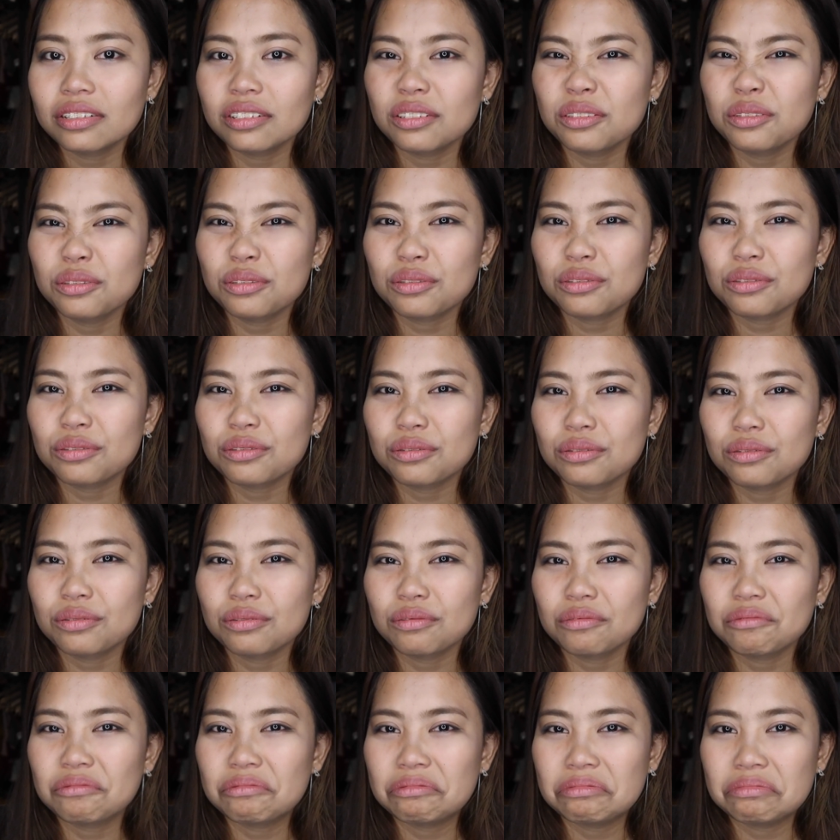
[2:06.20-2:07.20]
Siguro,
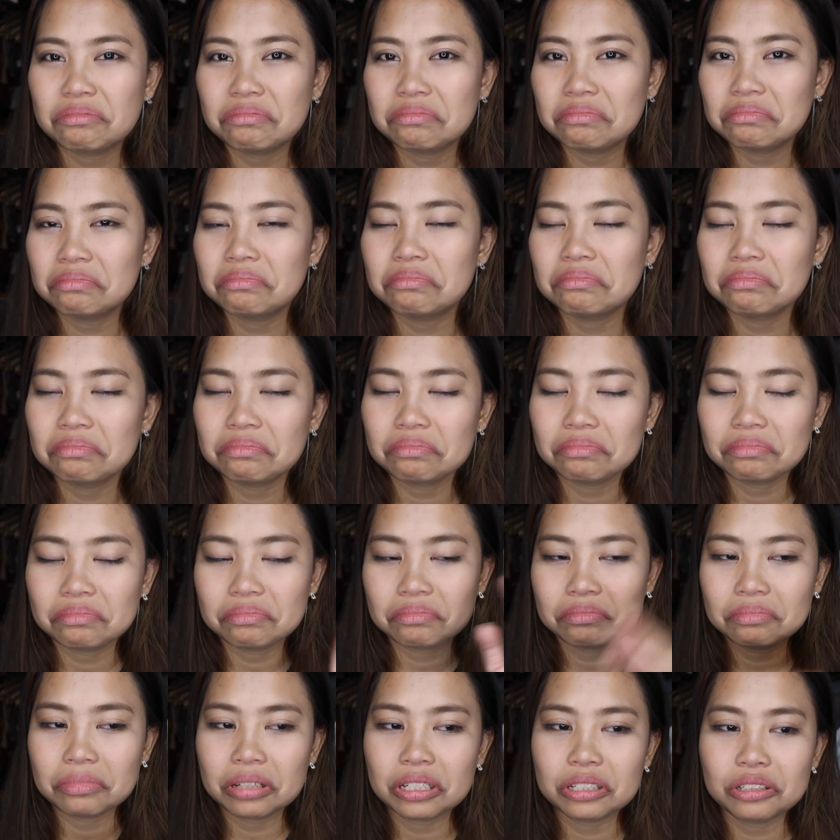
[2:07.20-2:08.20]

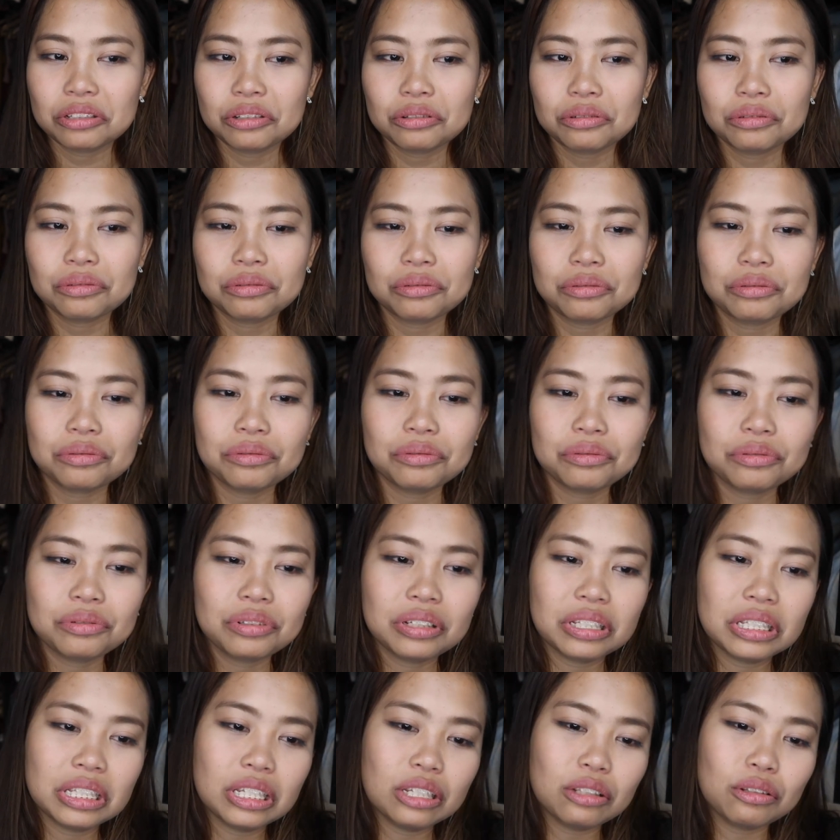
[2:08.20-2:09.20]
medyo
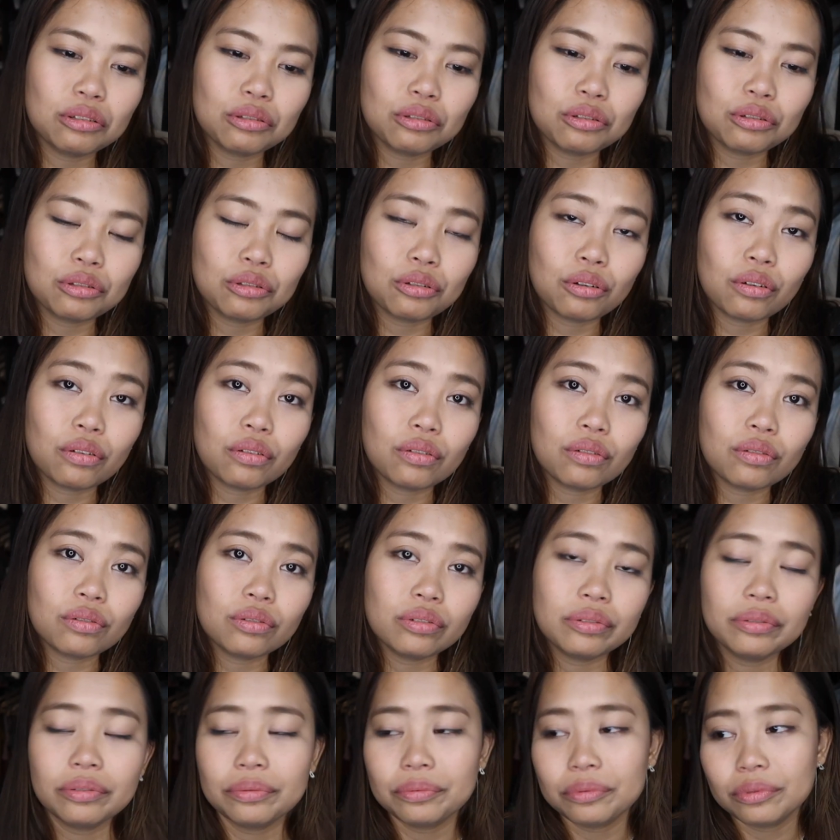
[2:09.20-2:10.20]
hindi to totoo.
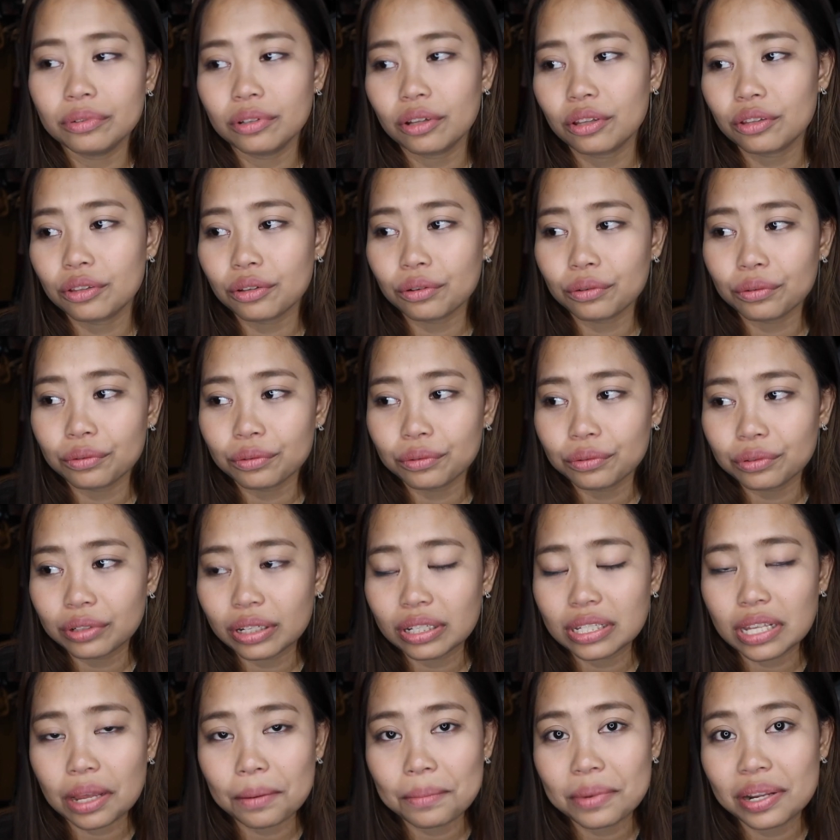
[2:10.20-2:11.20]
Though,
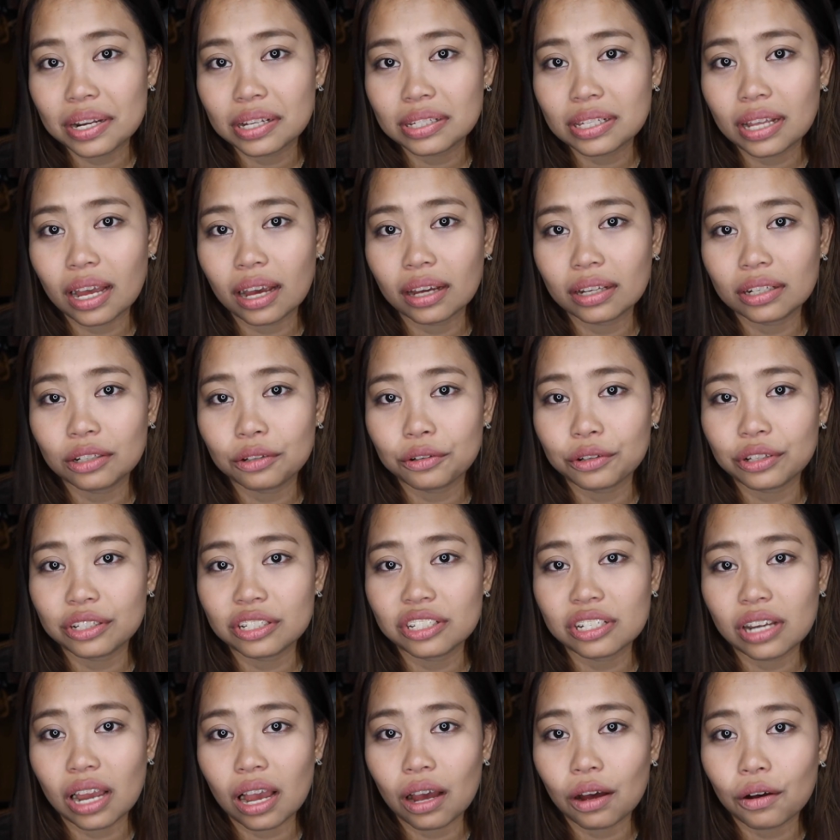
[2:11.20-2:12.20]
nasabi na sa akin ko
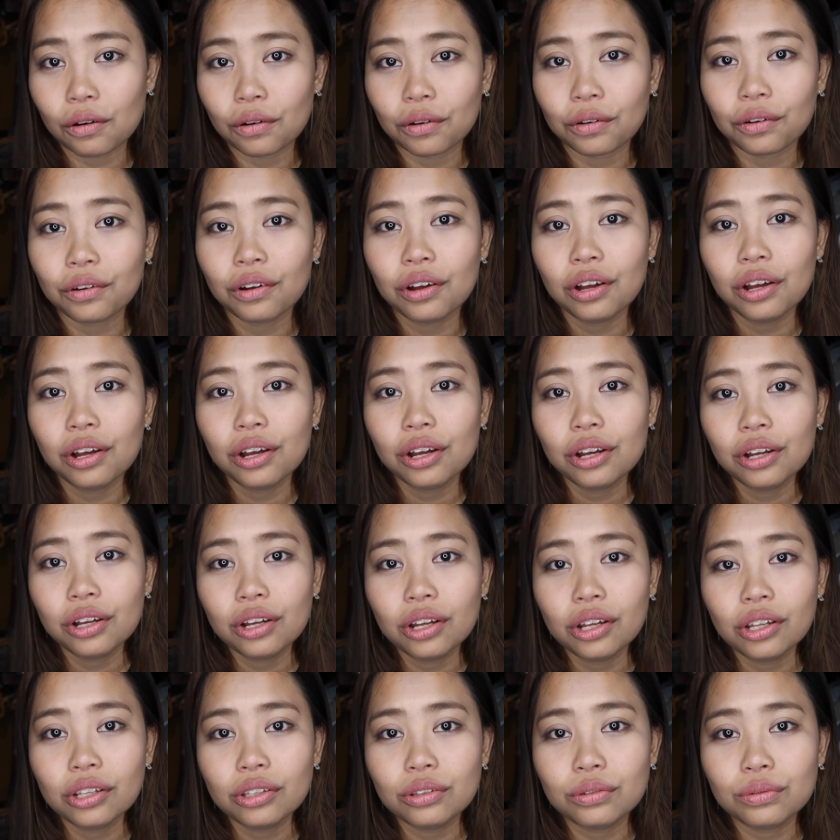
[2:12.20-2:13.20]
yung Jaco,
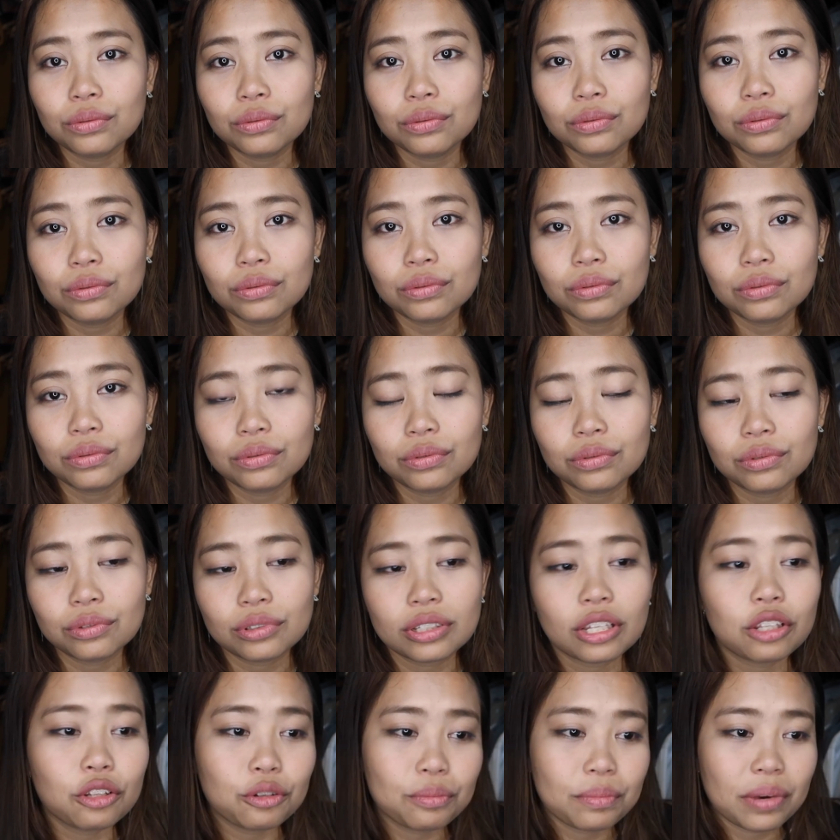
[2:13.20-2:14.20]
nung
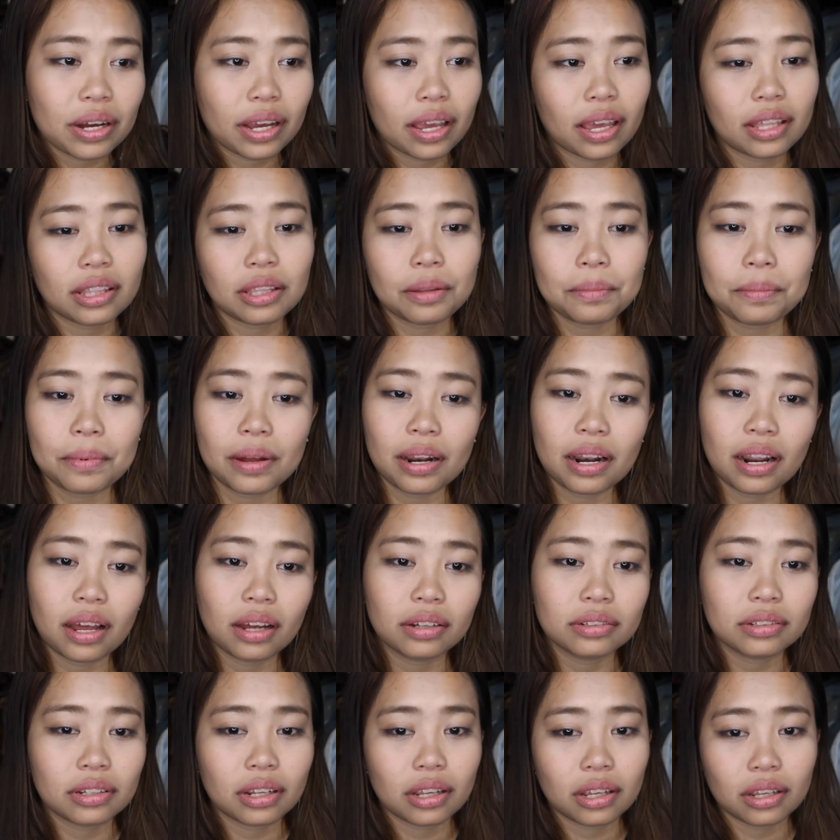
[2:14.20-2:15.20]
sa Dumaguete pa lang
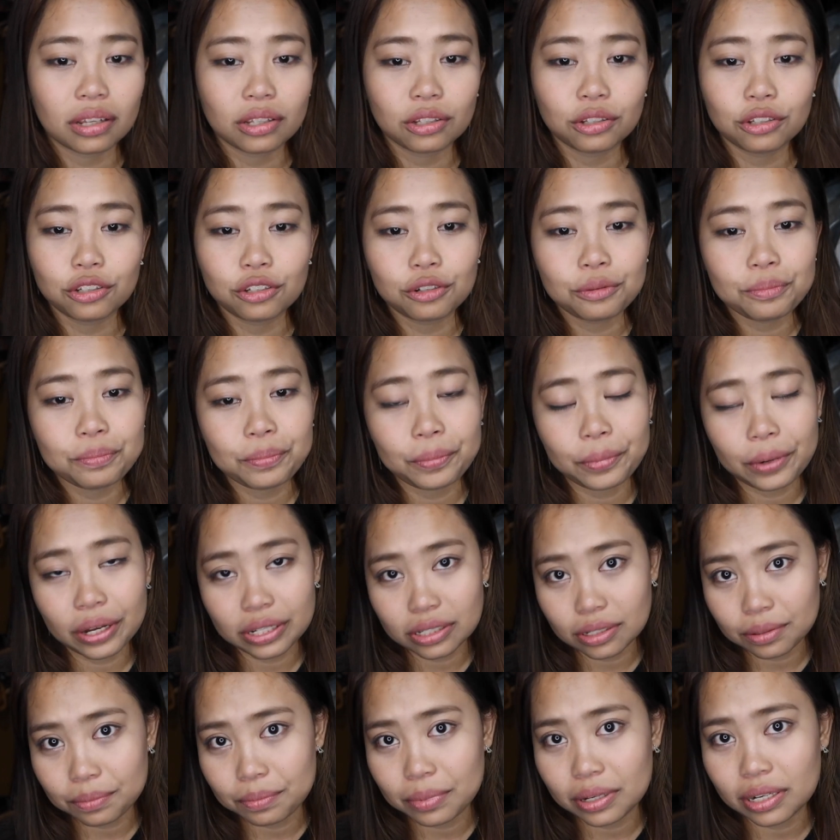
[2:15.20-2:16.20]
na yun yung
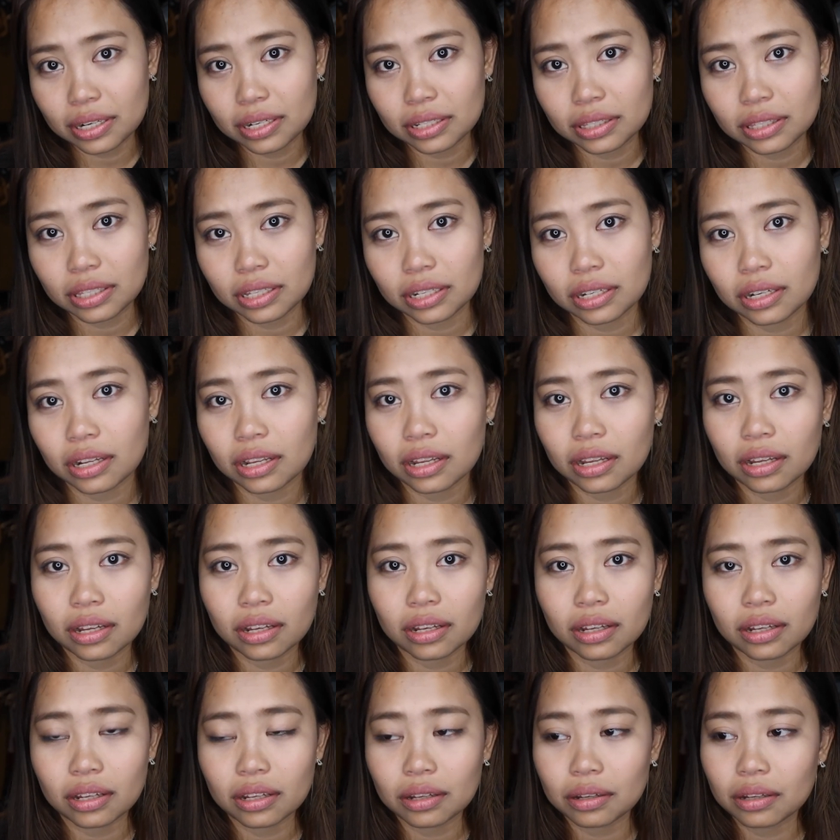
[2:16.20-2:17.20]
possibility na
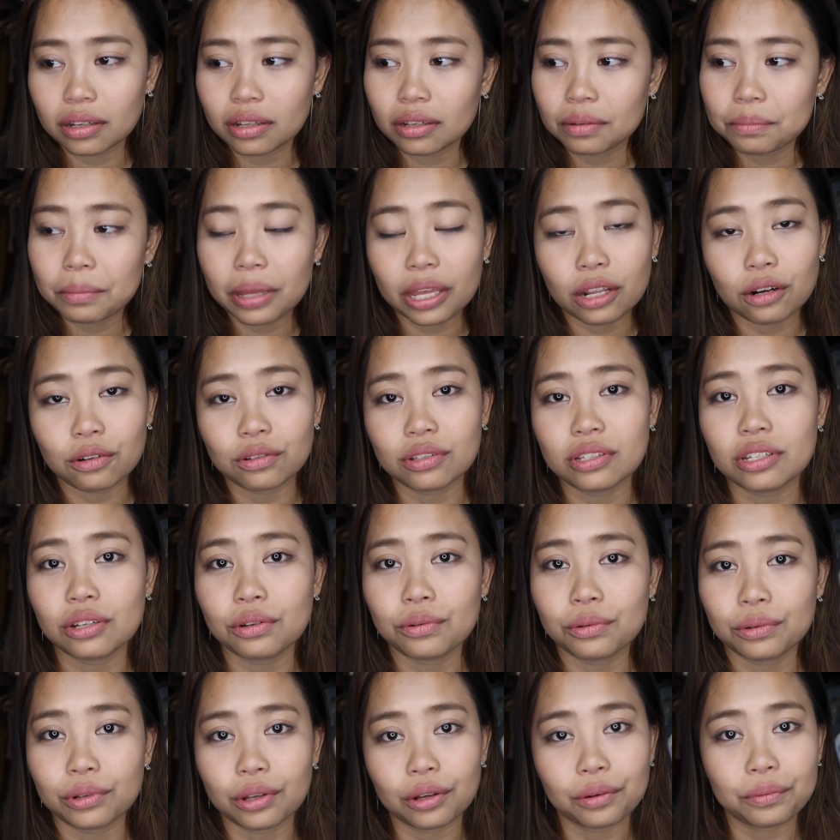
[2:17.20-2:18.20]
meron si
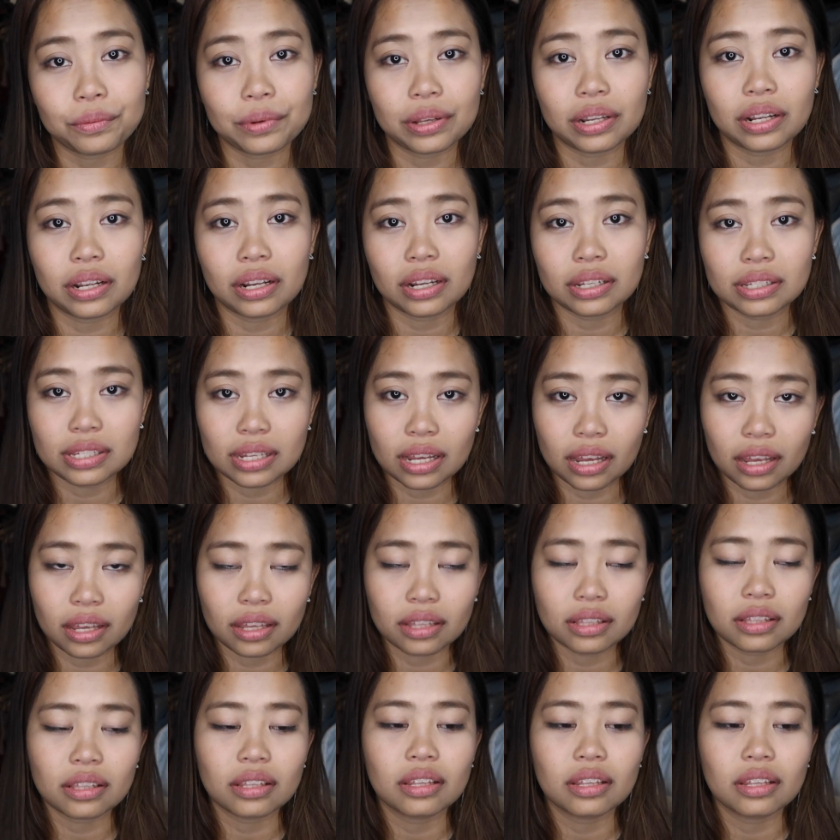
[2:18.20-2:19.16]
Kuya Will na sakit.